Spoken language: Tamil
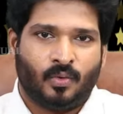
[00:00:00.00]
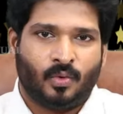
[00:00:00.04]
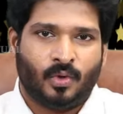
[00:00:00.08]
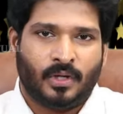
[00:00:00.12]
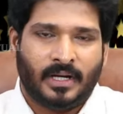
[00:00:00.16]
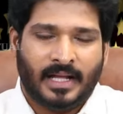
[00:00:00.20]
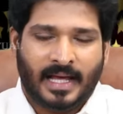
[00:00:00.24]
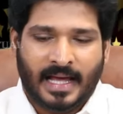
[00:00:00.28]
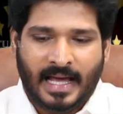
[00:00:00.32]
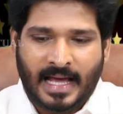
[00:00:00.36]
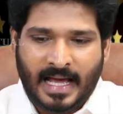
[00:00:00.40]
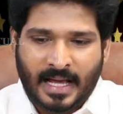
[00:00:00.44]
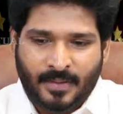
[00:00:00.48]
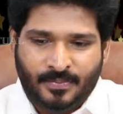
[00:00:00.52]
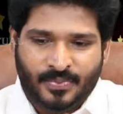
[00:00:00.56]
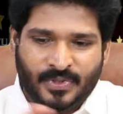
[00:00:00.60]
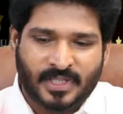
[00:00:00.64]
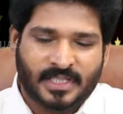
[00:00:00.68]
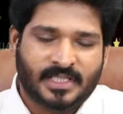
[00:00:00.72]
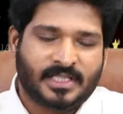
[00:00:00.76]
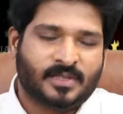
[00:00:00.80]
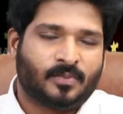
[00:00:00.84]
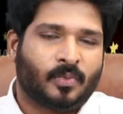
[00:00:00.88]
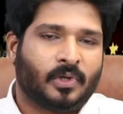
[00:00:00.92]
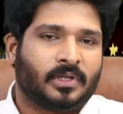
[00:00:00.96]
உங்களோட
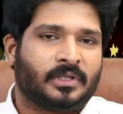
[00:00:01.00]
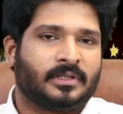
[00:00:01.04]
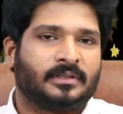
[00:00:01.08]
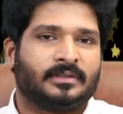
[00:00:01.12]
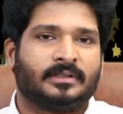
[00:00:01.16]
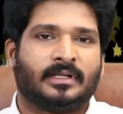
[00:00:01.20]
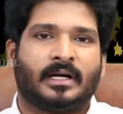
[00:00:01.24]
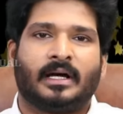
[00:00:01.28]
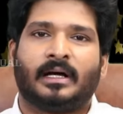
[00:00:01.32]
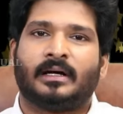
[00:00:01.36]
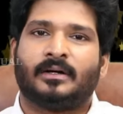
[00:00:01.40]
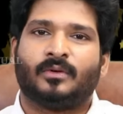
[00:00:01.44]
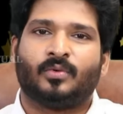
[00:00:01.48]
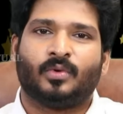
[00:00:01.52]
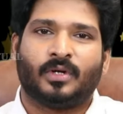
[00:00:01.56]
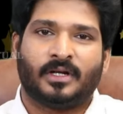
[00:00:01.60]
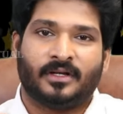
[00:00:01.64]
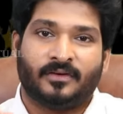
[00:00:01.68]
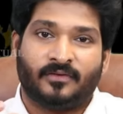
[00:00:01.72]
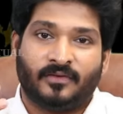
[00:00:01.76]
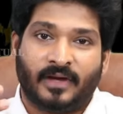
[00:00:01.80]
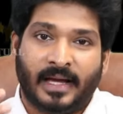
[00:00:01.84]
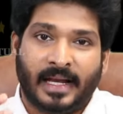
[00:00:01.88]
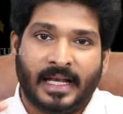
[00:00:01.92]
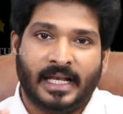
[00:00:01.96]
ஆப்சன்ஸ் மட்டும்தான்
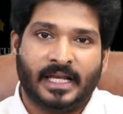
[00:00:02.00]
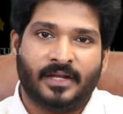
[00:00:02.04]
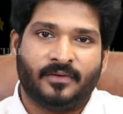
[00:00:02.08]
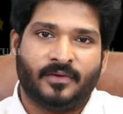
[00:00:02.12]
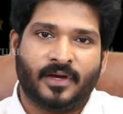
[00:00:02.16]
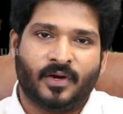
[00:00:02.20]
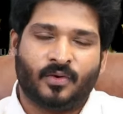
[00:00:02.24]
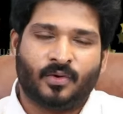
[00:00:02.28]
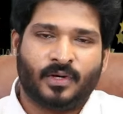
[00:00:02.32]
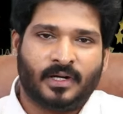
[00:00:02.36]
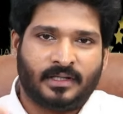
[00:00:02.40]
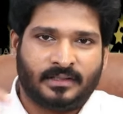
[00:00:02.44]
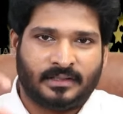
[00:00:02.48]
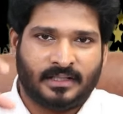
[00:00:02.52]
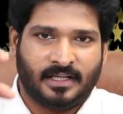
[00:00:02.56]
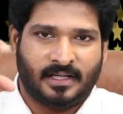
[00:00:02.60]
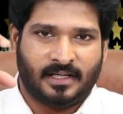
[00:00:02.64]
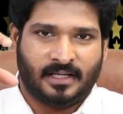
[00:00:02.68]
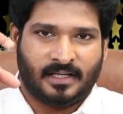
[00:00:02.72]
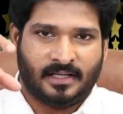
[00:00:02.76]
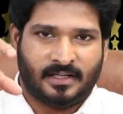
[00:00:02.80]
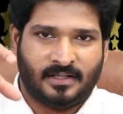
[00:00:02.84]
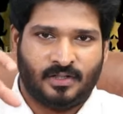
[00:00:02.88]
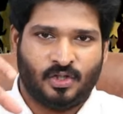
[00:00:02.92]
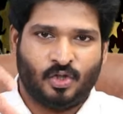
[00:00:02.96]
உங்களோட வேல்யூவே ஒரு இடத்துல
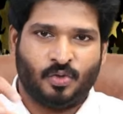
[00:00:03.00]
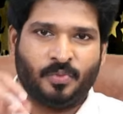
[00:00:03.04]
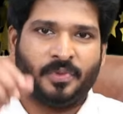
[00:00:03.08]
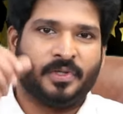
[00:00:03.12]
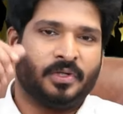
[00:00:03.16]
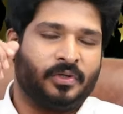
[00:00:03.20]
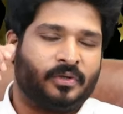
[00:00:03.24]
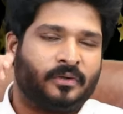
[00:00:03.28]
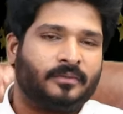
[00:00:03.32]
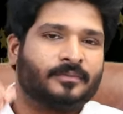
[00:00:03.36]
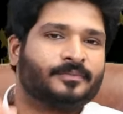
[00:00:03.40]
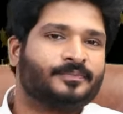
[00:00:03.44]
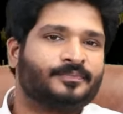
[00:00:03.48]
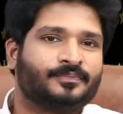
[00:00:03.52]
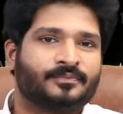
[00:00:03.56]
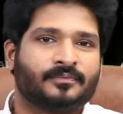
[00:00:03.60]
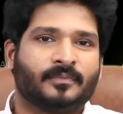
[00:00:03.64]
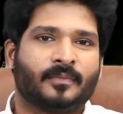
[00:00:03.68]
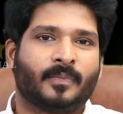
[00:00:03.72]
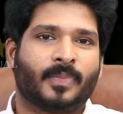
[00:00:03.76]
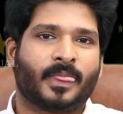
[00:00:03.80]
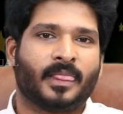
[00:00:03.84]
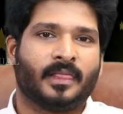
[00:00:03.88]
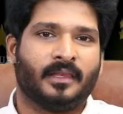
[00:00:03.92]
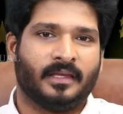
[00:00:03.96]
நிரூபிக்கும்
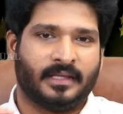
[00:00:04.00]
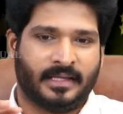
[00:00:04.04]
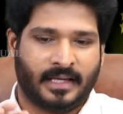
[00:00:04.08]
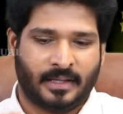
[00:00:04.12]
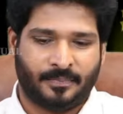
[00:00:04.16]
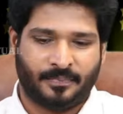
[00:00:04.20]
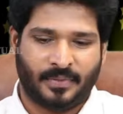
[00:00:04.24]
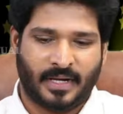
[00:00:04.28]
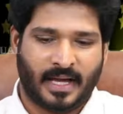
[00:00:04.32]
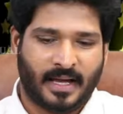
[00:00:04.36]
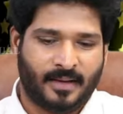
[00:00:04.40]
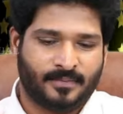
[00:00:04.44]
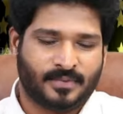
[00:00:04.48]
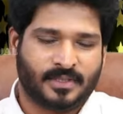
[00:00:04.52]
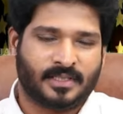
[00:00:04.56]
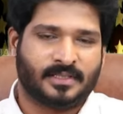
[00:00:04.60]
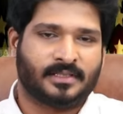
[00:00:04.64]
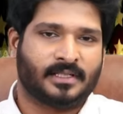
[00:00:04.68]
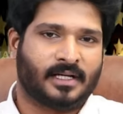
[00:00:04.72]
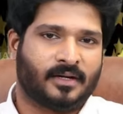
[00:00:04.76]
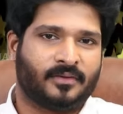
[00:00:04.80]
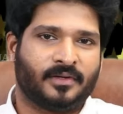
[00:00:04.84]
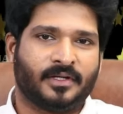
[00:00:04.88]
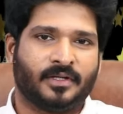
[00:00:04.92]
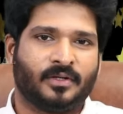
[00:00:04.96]
நீங்கள் எப்போ
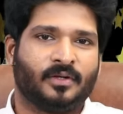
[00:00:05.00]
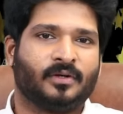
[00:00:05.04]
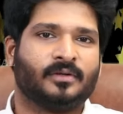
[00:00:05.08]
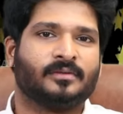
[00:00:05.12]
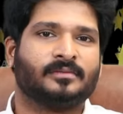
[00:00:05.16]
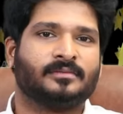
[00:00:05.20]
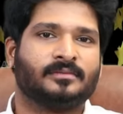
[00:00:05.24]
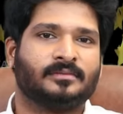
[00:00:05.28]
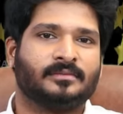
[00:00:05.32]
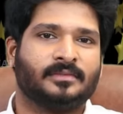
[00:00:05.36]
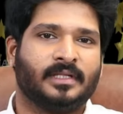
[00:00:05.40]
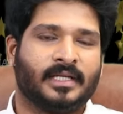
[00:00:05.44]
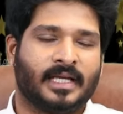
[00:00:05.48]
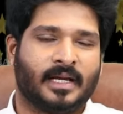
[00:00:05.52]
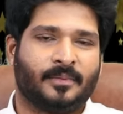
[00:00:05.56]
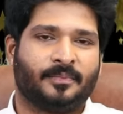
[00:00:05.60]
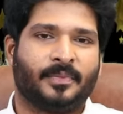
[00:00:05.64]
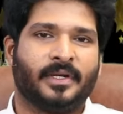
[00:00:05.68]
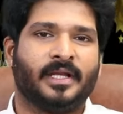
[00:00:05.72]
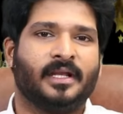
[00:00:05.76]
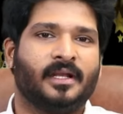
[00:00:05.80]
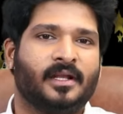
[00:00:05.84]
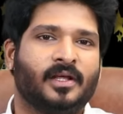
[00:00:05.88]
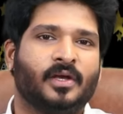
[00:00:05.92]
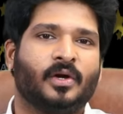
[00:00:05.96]
ஆப்சன்ஸ் ஆகுறீங்களோ நீங்கள்
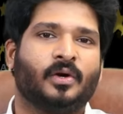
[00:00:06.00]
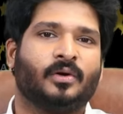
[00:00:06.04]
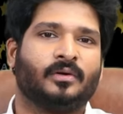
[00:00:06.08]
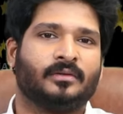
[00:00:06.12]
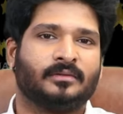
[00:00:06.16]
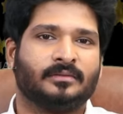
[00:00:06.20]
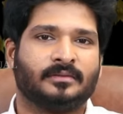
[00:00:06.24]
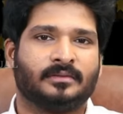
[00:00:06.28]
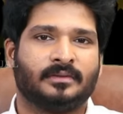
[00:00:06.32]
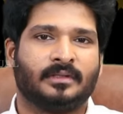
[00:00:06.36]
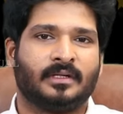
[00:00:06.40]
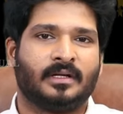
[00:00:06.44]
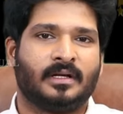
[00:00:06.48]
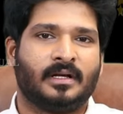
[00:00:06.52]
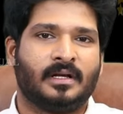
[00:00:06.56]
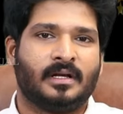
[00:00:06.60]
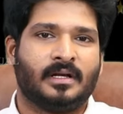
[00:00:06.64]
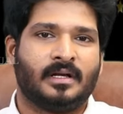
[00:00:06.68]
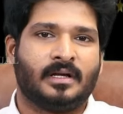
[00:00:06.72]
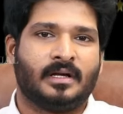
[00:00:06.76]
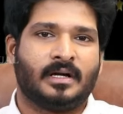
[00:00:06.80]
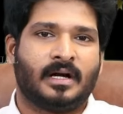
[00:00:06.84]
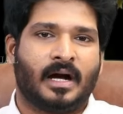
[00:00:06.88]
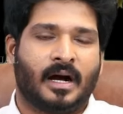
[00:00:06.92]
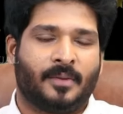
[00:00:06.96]
எப்போ இல்லையோ
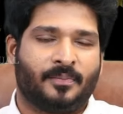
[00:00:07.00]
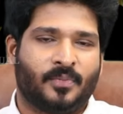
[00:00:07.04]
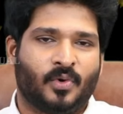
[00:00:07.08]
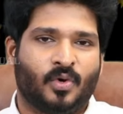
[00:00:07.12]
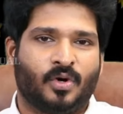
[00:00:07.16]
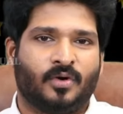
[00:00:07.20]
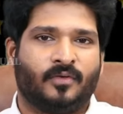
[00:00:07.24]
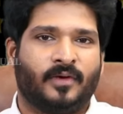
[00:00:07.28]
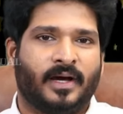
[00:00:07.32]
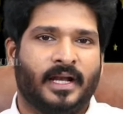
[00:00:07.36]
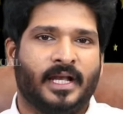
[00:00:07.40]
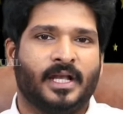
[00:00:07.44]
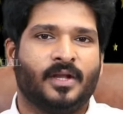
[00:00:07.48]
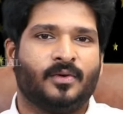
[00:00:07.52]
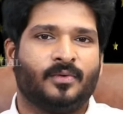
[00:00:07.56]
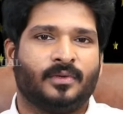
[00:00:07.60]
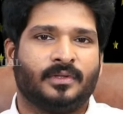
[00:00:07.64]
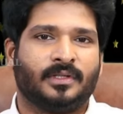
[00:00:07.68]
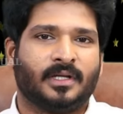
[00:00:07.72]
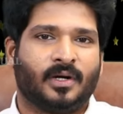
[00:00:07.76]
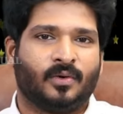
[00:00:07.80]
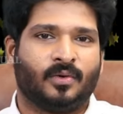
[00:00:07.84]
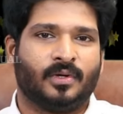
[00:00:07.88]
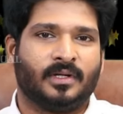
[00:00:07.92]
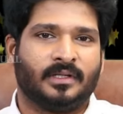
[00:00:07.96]
அப்போ உங்கள் வேல்யூ
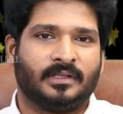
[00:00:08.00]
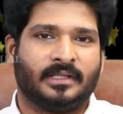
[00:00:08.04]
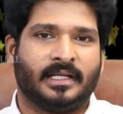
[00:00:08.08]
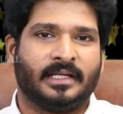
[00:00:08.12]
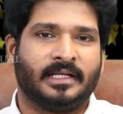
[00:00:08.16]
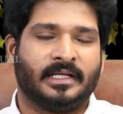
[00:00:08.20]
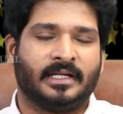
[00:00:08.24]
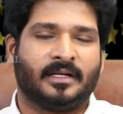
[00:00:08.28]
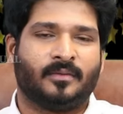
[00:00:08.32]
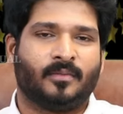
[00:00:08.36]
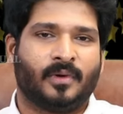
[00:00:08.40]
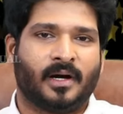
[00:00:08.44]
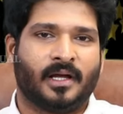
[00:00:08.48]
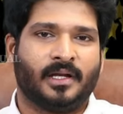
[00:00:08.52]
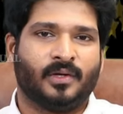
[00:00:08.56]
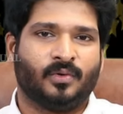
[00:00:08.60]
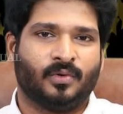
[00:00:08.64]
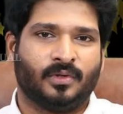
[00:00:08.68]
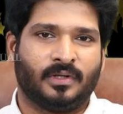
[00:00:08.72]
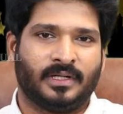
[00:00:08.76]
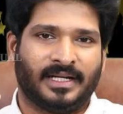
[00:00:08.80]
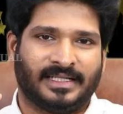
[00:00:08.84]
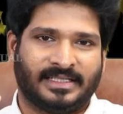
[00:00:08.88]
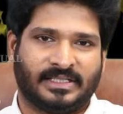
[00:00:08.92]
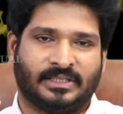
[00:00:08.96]
வந்து அவங்களுக்கு தெரிகிற மாதிரி
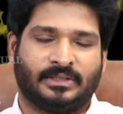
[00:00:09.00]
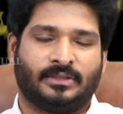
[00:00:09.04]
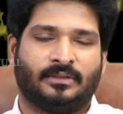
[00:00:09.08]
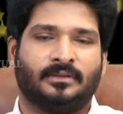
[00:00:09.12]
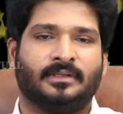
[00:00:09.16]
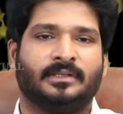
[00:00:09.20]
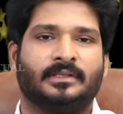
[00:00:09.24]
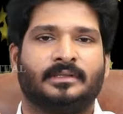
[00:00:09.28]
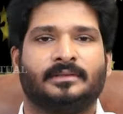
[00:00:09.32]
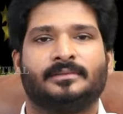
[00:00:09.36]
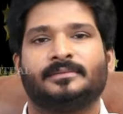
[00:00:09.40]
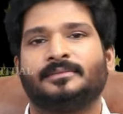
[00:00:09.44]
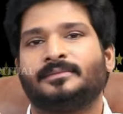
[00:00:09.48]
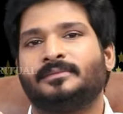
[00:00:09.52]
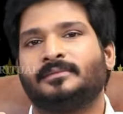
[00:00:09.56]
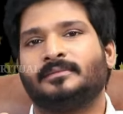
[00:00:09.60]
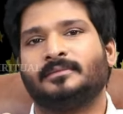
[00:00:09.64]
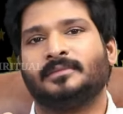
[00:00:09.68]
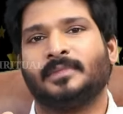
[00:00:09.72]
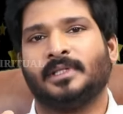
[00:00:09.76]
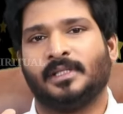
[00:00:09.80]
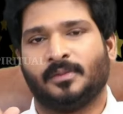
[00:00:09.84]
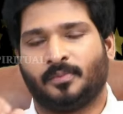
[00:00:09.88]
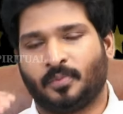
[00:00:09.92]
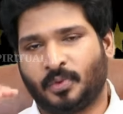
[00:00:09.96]
ஒரு நட்சத்திரம் இது
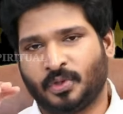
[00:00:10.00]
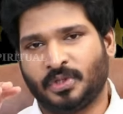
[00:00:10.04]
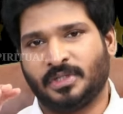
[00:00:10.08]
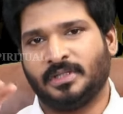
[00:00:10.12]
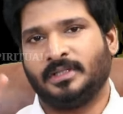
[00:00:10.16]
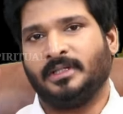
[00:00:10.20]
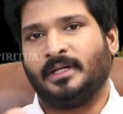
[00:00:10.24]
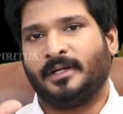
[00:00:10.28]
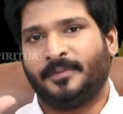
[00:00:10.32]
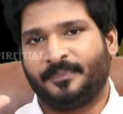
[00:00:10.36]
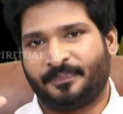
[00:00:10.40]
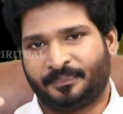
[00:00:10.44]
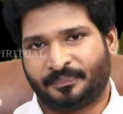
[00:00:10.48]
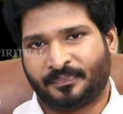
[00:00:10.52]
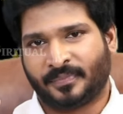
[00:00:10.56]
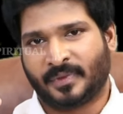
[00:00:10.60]
இதை புரிஞ்சுங்க